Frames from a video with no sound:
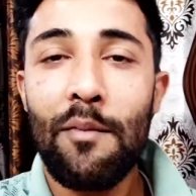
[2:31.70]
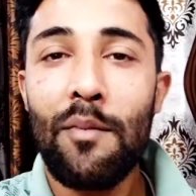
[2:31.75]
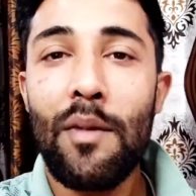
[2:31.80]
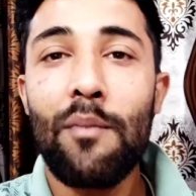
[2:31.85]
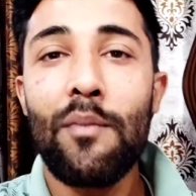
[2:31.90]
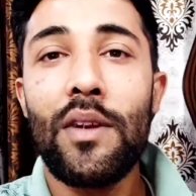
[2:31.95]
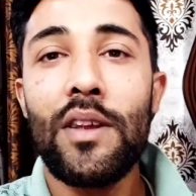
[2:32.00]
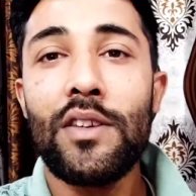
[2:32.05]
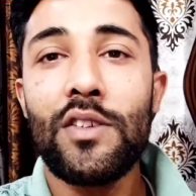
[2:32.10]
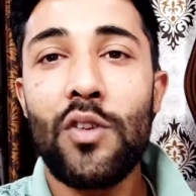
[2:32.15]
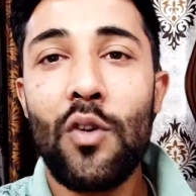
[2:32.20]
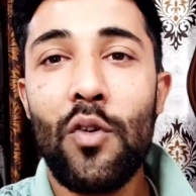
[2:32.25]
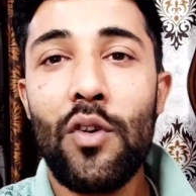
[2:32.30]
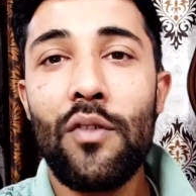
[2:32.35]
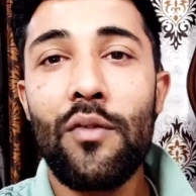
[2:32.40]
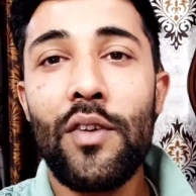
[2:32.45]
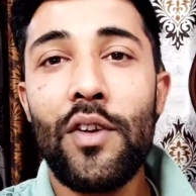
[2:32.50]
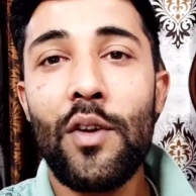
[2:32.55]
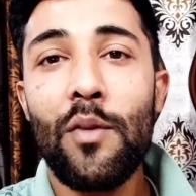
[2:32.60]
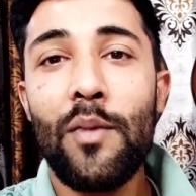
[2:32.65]
मैं अपने शॉर्ट
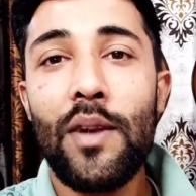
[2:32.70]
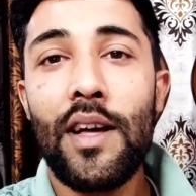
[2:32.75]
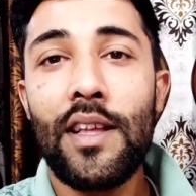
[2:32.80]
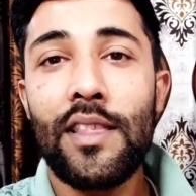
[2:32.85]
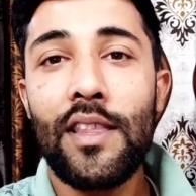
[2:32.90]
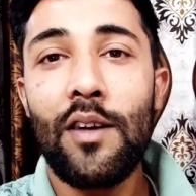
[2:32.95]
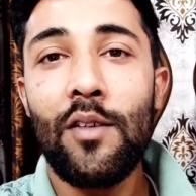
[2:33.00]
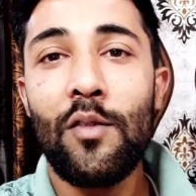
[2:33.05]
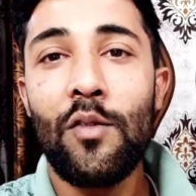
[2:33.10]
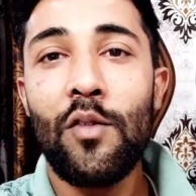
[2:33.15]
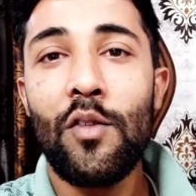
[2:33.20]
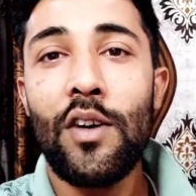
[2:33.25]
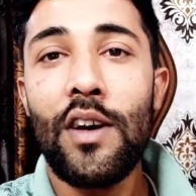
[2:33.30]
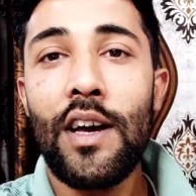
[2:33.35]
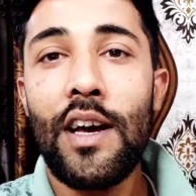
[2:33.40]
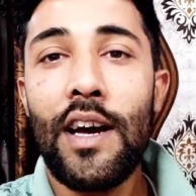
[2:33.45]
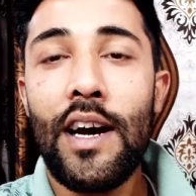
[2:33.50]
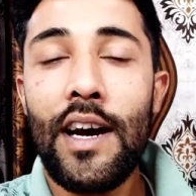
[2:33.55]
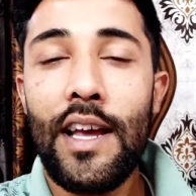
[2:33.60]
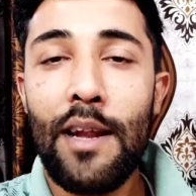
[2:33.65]
वीडियो बनाता हूँ
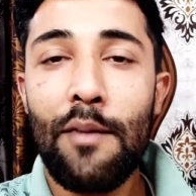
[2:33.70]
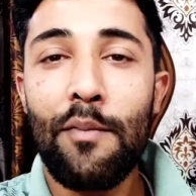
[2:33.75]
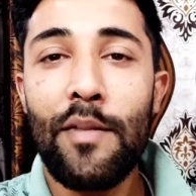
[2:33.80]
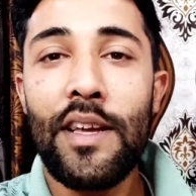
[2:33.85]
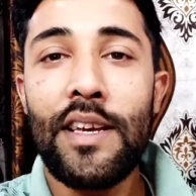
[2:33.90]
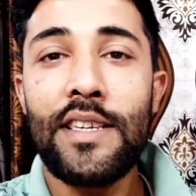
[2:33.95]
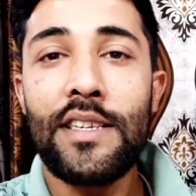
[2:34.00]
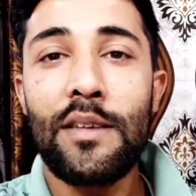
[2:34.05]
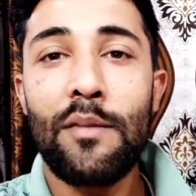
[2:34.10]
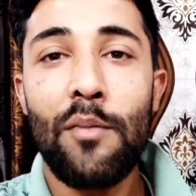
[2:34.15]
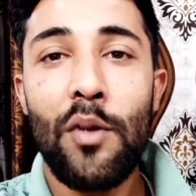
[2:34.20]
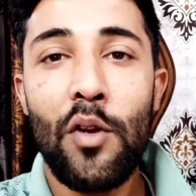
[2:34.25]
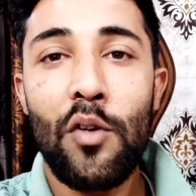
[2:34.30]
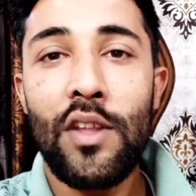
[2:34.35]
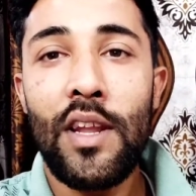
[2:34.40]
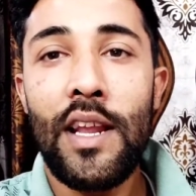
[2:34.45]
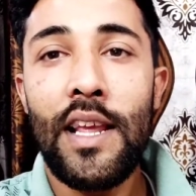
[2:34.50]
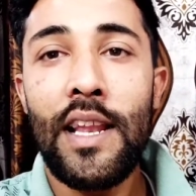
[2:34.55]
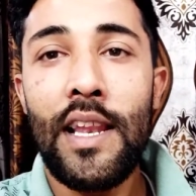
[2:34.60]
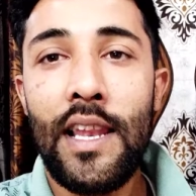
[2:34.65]
और अपने इस
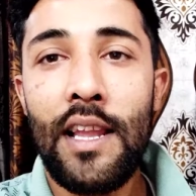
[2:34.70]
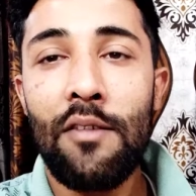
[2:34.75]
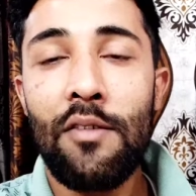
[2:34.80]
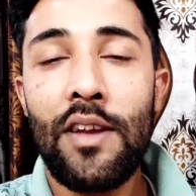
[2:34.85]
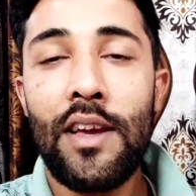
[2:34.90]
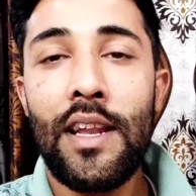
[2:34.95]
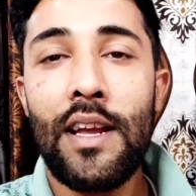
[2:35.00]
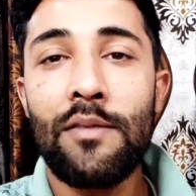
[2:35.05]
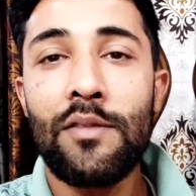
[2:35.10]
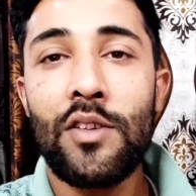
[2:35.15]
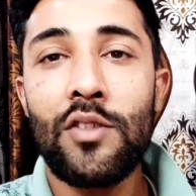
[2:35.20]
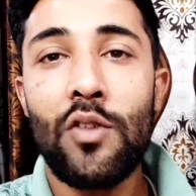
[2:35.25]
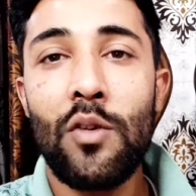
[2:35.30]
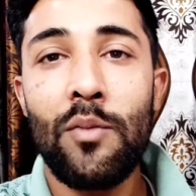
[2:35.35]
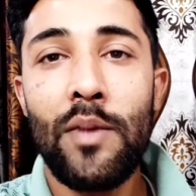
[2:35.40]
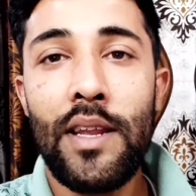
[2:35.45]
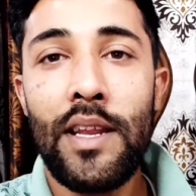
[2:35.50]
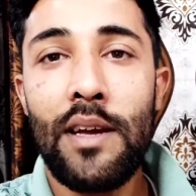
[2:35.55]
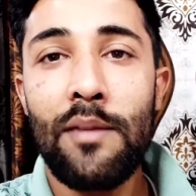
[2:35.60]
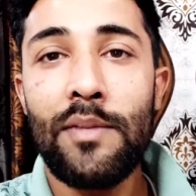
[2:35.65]
बरोदन इन लव के नाम से जो
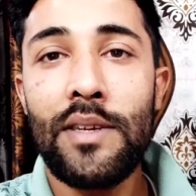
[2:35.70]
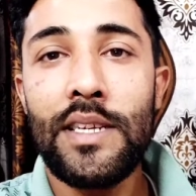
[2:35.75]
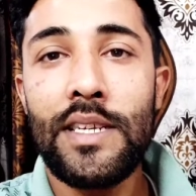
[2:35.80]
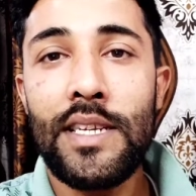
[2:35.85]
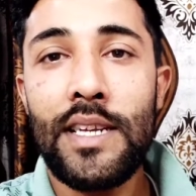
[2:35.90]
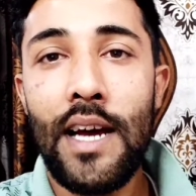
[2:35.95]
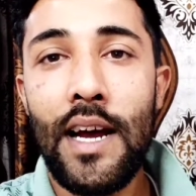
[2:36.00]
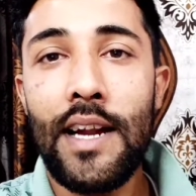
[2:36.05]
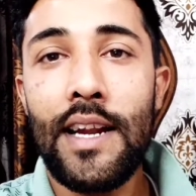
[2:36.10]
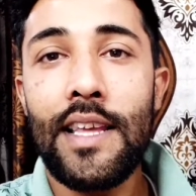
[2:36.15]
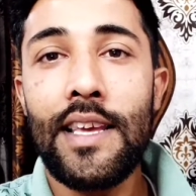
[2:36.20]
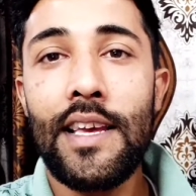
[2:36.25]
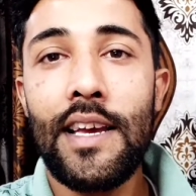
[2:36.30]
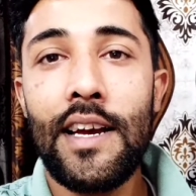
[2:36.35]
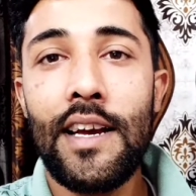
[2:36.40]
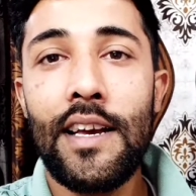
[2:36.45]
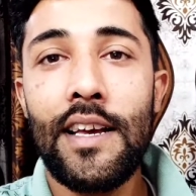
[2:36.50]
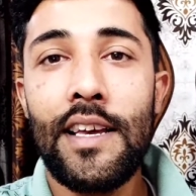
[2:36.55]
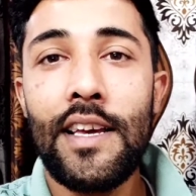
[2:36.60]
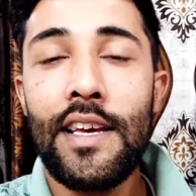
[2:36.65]
मैंने अभी स्टार्ट
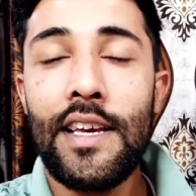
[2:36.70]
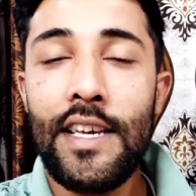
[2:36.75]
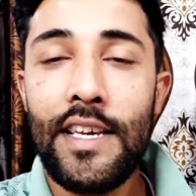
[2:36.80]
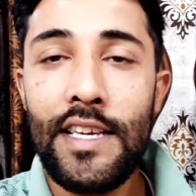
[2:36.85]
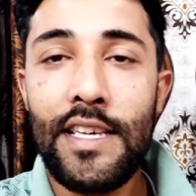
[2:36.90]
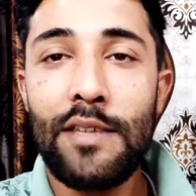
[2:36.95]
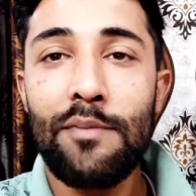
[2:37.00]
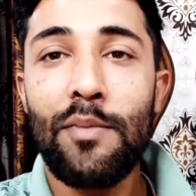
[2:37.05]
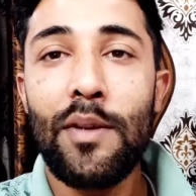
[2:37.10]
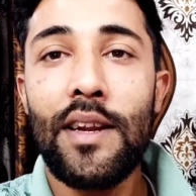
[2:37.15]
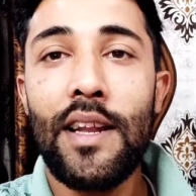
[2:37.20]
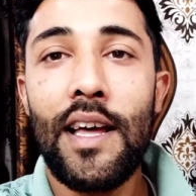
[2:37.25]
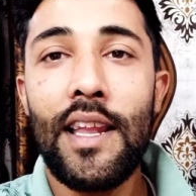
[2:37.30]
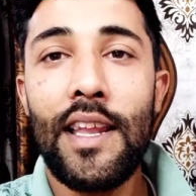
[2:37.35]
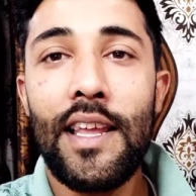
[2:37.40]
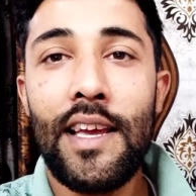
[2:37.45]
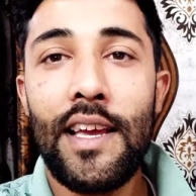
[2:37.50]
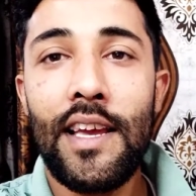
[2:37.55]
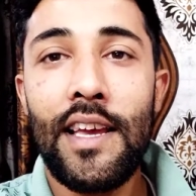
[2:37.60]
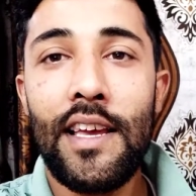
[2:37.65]
किया है इस पर
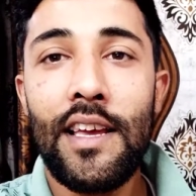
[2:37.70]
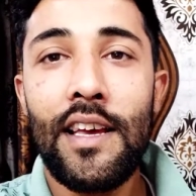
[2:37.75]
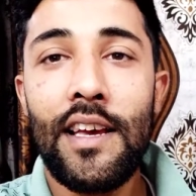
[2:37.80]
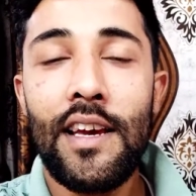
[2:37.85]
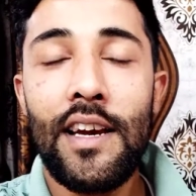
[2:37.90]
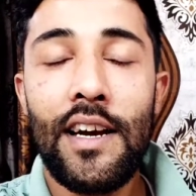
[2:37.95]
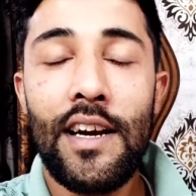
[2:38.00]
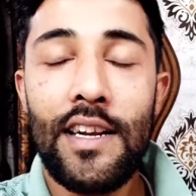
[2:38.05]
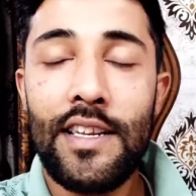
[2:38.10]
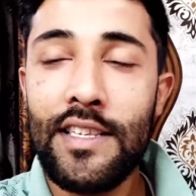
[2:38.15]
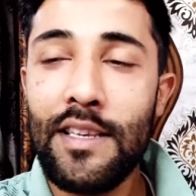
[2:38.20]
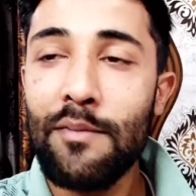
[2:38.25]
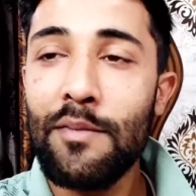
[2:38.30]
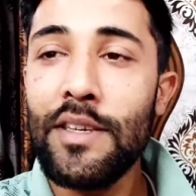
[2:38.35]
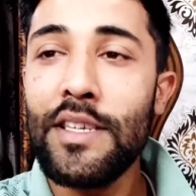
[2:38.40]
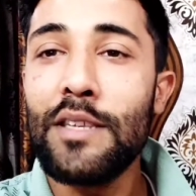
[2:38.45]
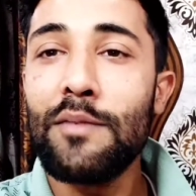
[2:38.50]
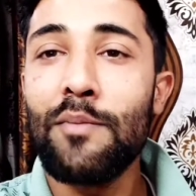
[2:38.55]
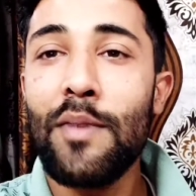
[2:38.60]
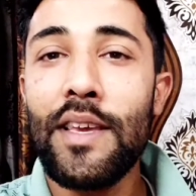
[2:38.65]
डालेंगे और
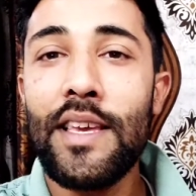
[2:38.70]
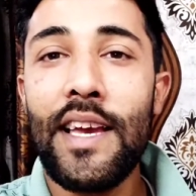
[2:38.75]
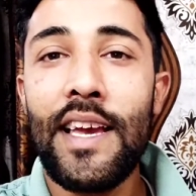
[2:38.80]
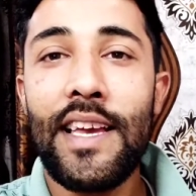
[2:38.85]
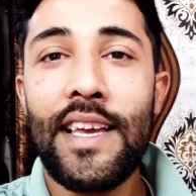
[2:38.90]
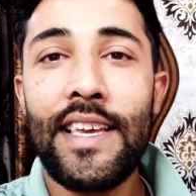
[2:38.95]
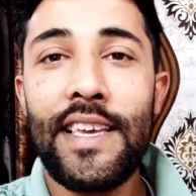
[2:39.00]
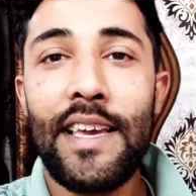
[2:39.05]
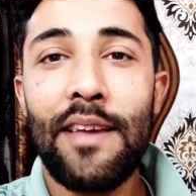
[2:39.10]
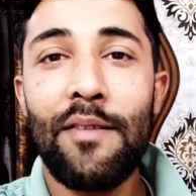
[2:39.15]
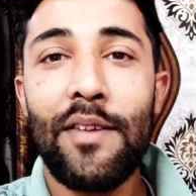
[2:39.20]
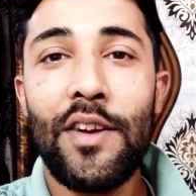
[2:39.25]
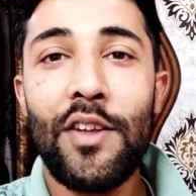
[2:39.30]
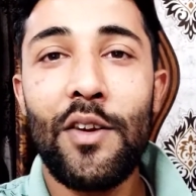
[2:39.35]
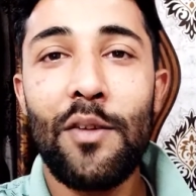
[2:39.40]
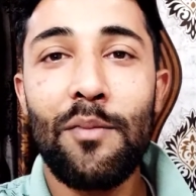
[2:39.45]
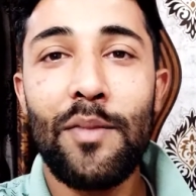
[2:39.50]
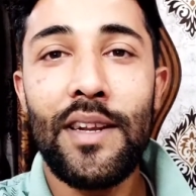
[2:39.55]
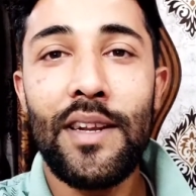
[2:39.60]
सभी इस पर ही आएंगे ये वीडियो